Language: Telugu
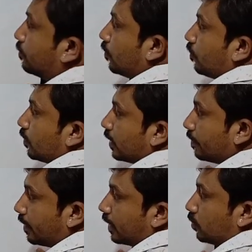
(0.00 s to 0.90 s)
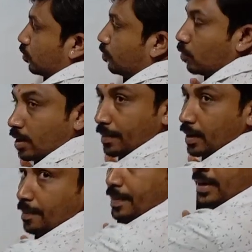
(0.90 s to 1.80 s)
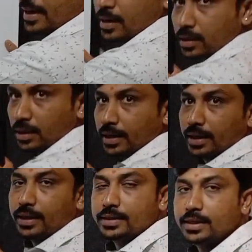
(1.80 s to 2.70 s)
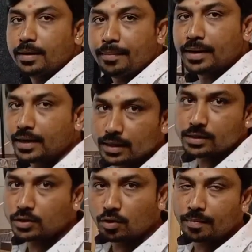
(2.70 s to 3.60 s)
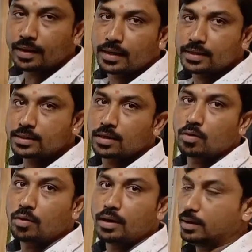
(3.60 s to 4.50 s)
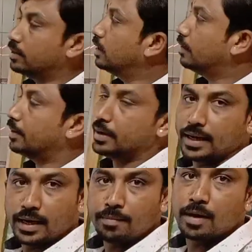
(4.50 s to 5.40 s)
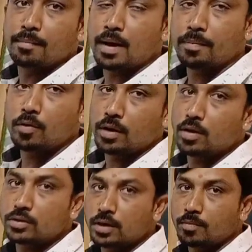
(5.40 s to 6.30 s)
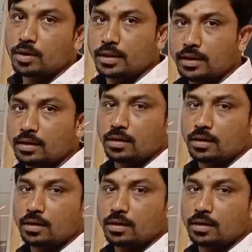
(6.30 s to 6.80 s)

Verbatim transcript: ప్రూఫ్ ఉంటుంది మనకి దుమ్ము ఏమైనా పడినా ఈజీలీ మెయింటెనెన్స్ జీరో మెయింటెనెన్స్ అనుకోండి డైలీ మనం మాప్ కొట్టే అవసరం ఉండదు